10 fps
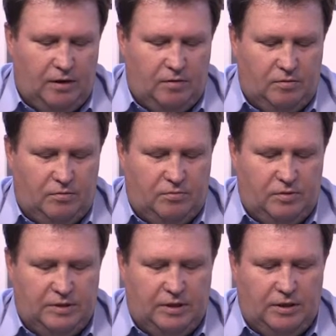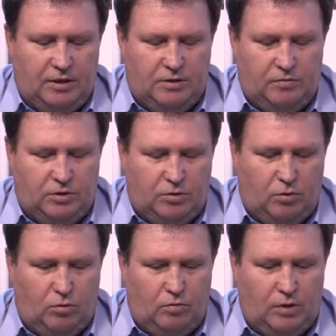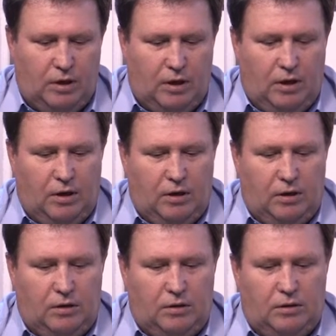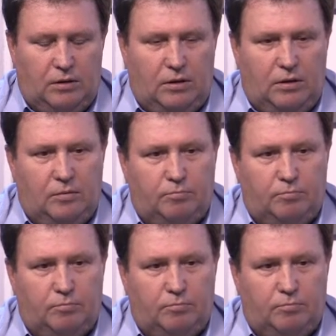э, в издательстве Слова И